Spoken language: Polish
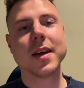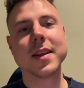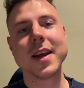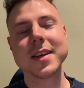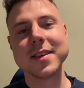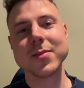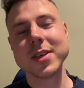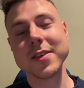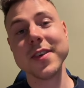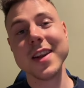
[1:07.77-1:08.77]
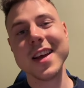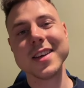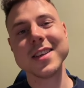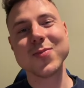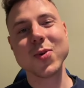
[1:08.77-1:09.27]
Teraz dam Ci chwilę
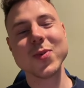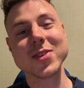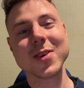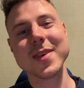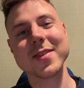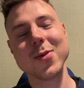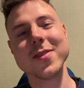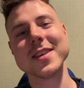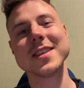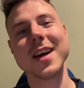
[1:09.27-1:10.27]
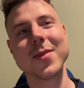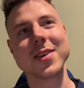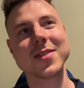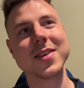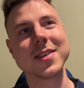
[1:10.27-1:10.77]
i spróbuj sobie w głowie sam
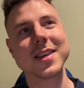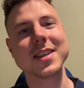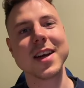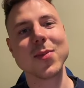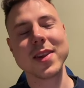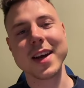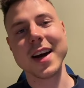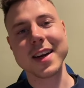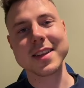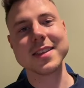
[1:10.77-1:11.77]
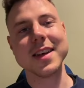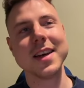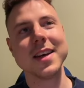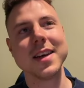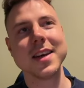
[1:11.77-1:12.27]
rozwiązać albo na
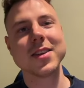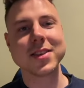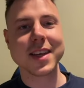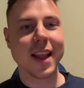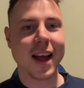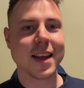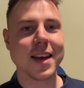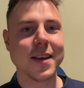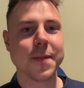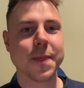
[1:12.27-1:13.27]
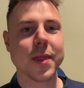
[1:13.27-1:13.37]
kartce to zadanie,